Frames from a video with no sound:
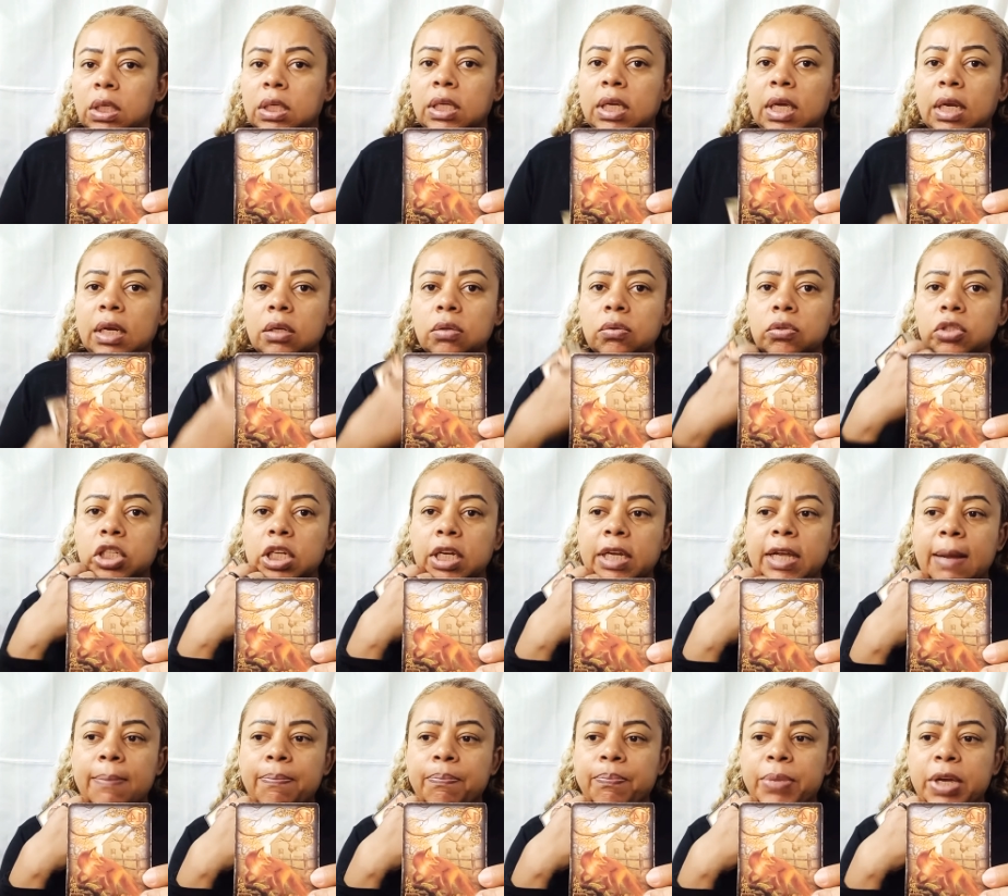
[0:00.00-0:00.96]
querendo
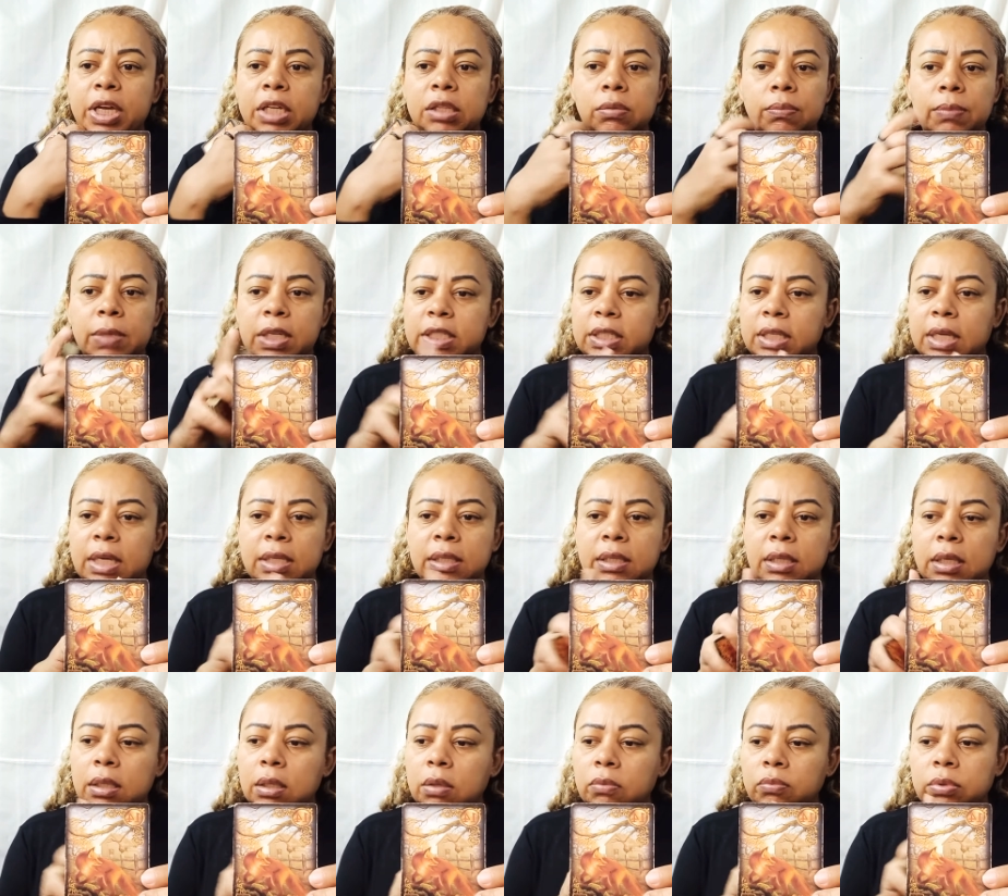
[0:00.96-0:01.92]
chegar perto, mas
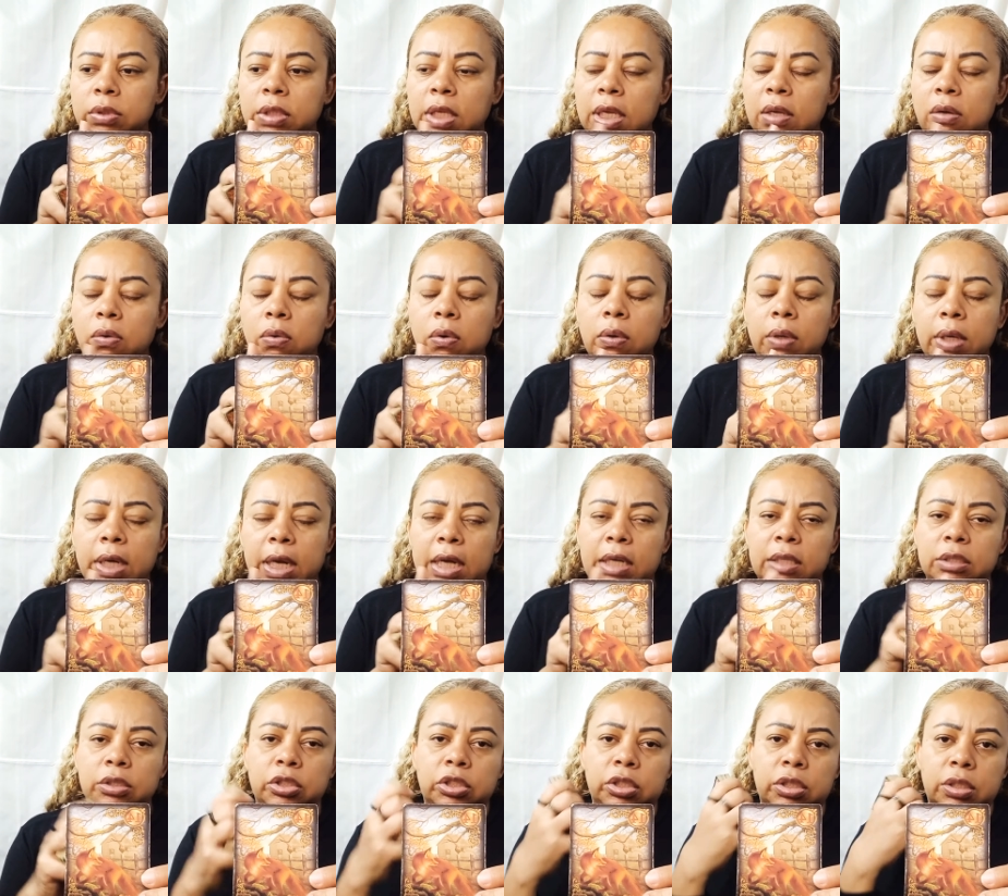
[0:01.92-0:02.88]
ainda não tem
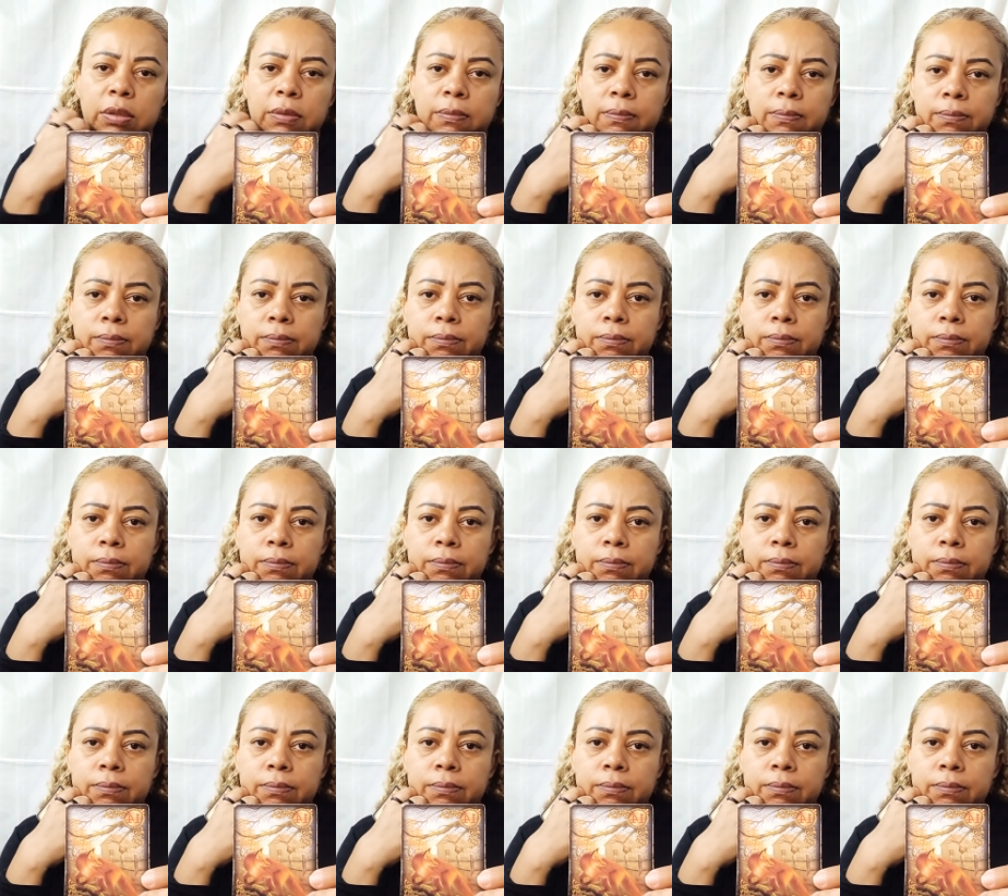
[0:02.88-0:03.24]
coragem.